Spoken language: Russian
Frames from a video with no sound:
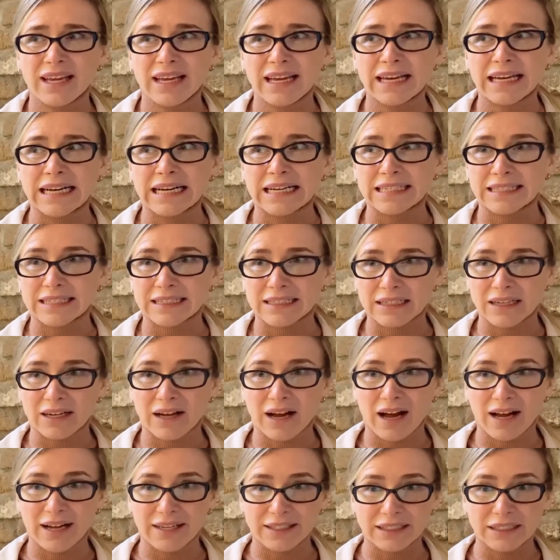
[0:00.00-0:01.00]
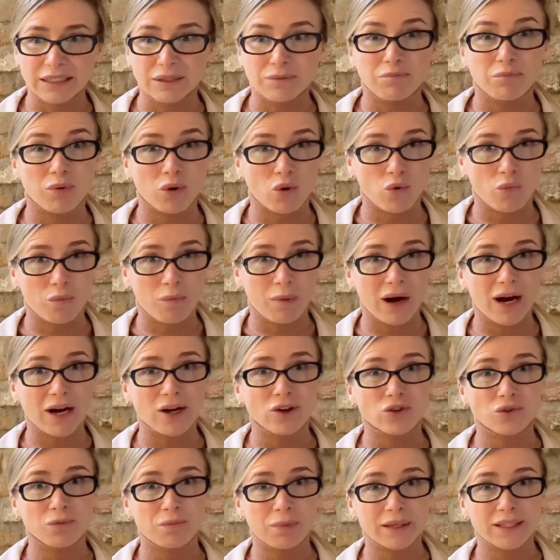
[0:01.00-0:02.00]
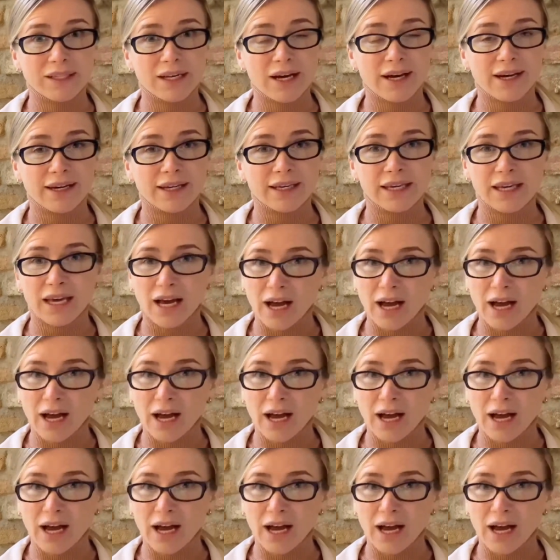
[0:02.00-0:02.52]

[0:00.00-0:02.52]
Э, они покупают подарки,